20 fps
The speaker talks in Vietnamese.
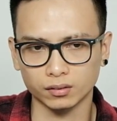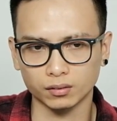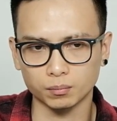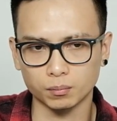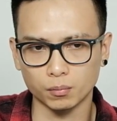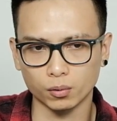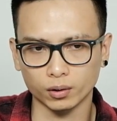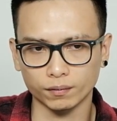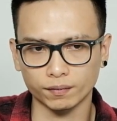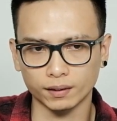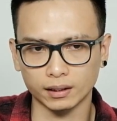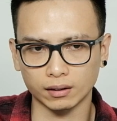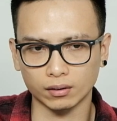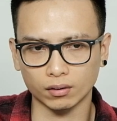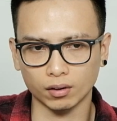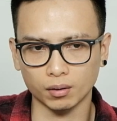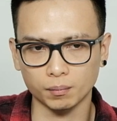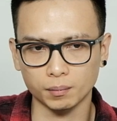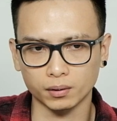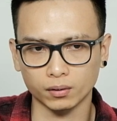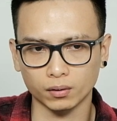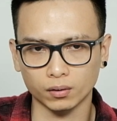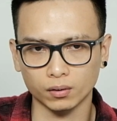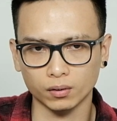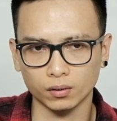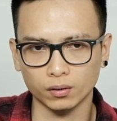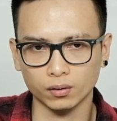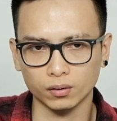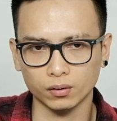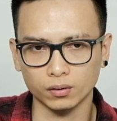một cái phần nào đó mà
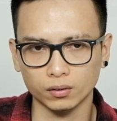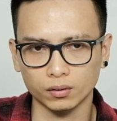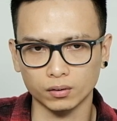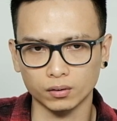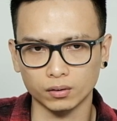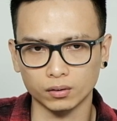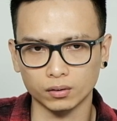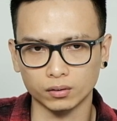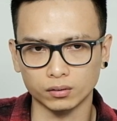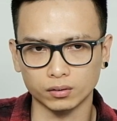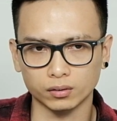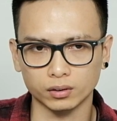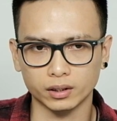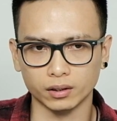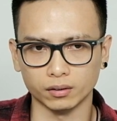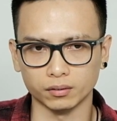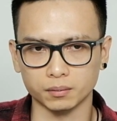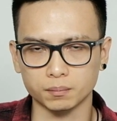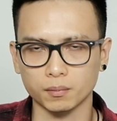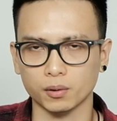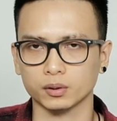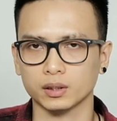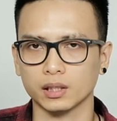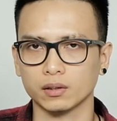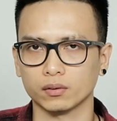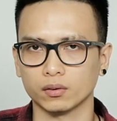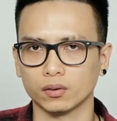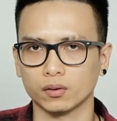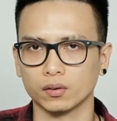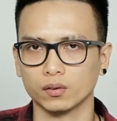nó kiểu màu
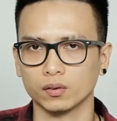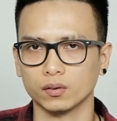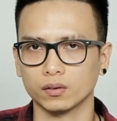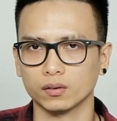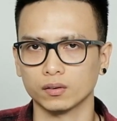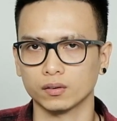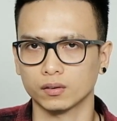sắc của nó